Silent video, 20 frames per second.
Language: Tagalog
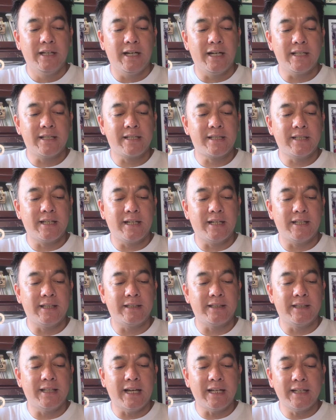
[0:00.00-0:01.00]
at sa
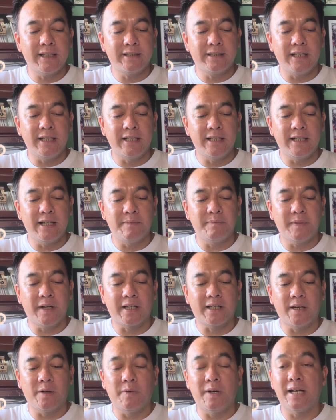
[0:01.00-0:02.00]
darating na
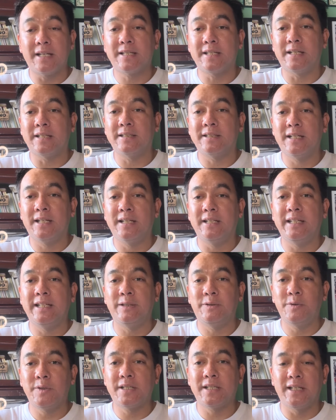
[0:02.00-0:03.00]
pagkawasak ng
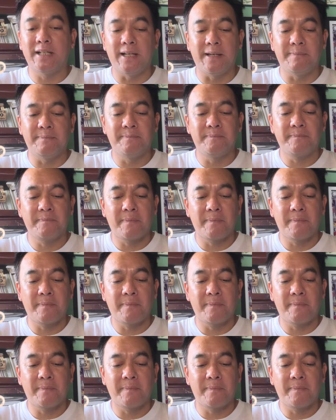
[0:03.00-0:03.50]
Jerusalem.